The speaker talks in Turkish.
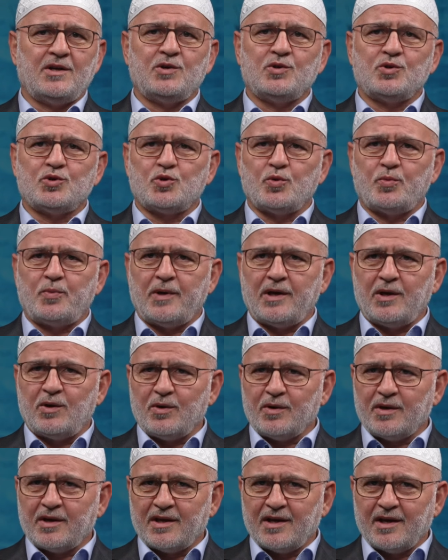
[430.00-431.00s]
Şüphe
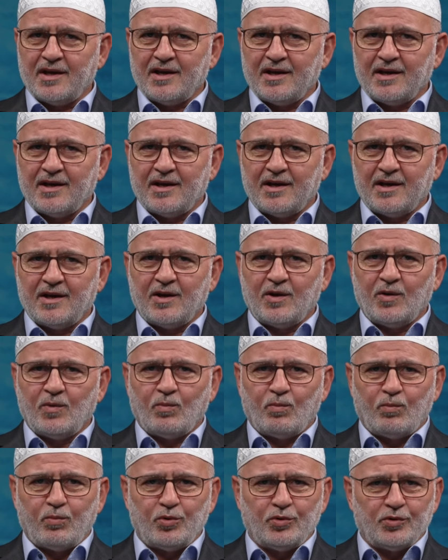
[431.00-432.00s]
yok ki
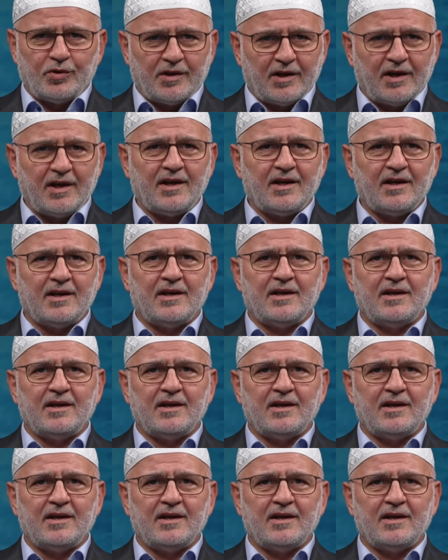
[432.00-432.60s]
bunda